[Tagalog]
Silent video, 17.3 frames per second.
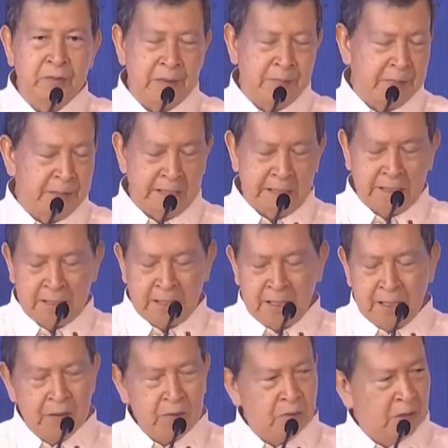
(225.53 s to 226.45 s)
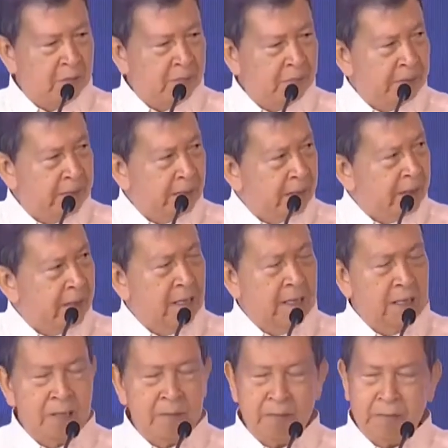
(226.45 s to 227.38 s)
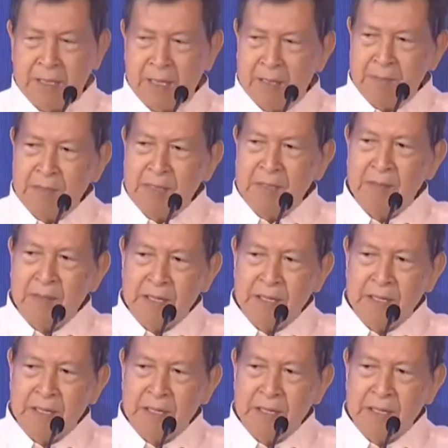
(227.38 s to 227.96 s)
May pinag-aralan, walang pinag-aralan, mayaman,